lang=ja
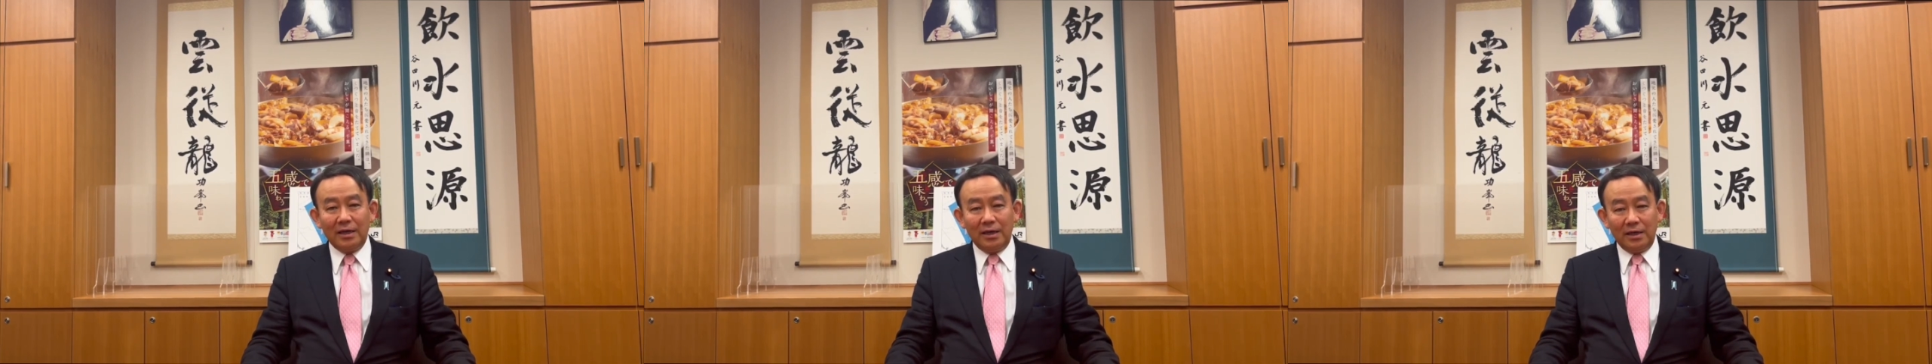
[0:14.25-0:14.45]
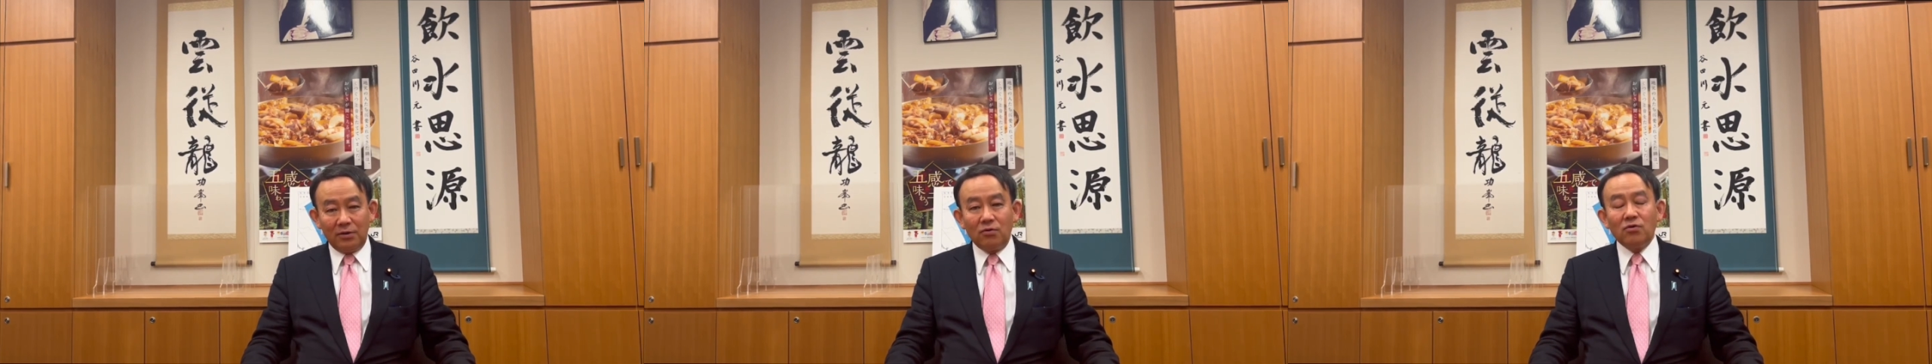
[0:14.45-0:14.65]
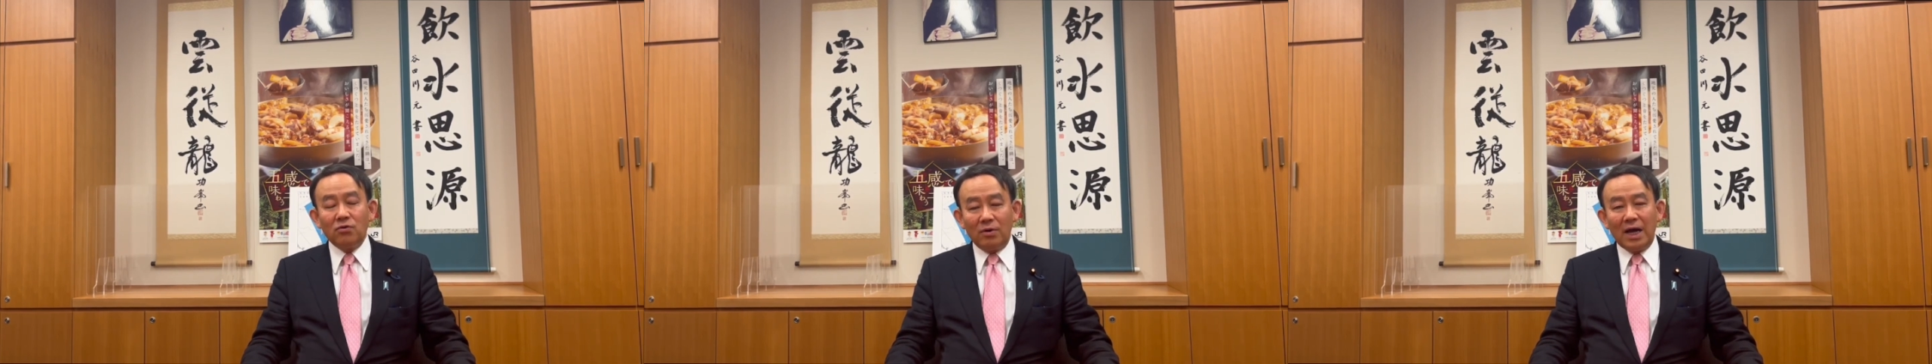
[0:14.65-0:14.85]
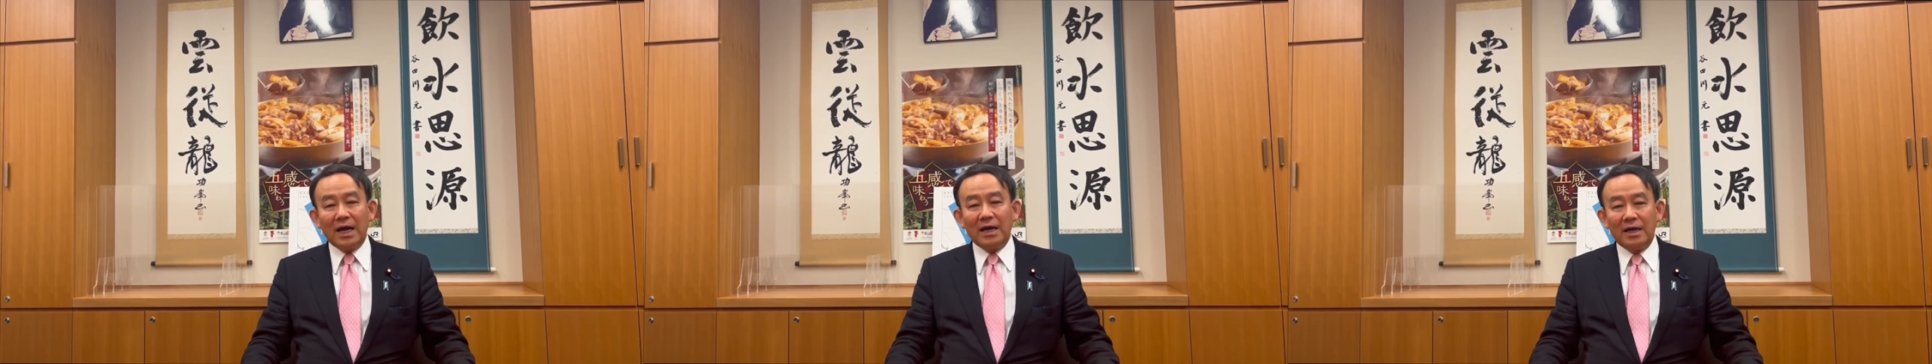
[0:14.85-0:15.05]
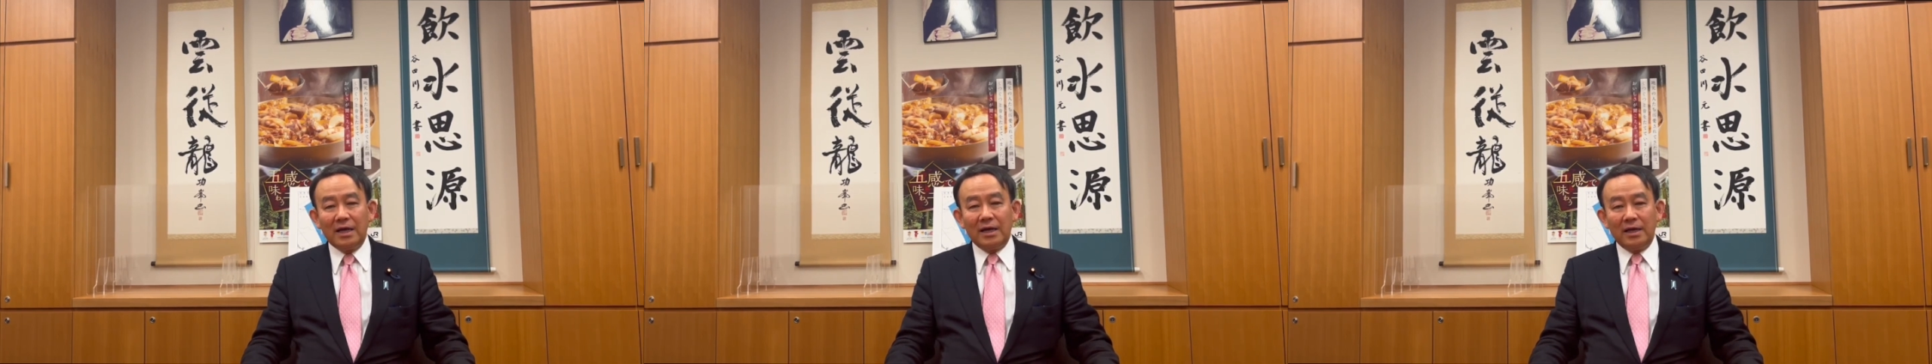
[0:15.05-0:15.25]
えー、ここ
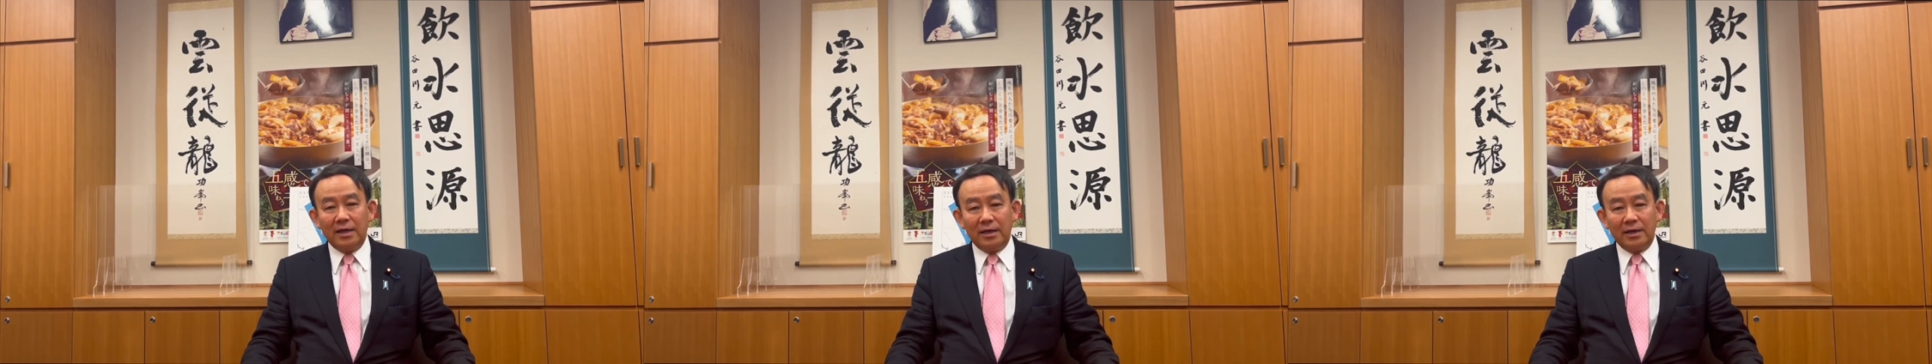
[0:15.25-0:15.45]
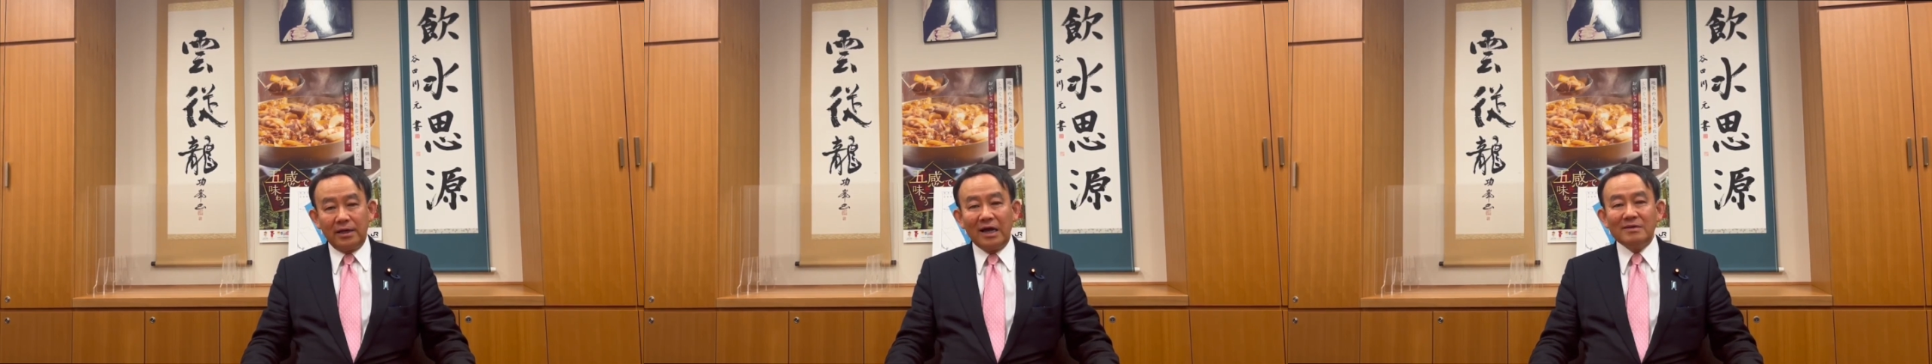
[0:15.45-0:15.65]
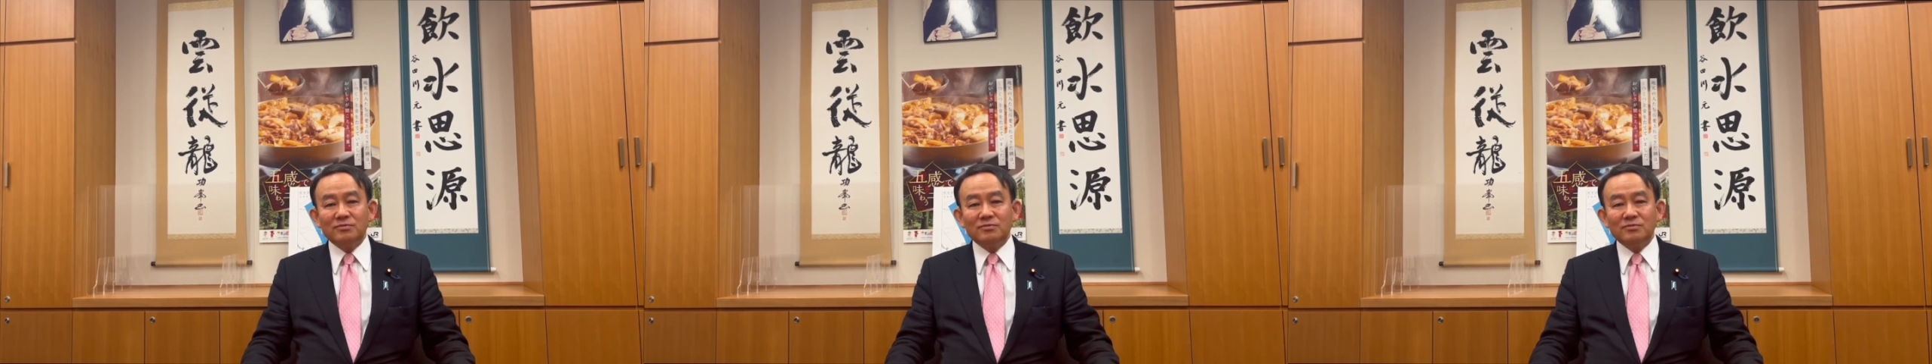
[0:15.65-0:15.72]
は、えー、外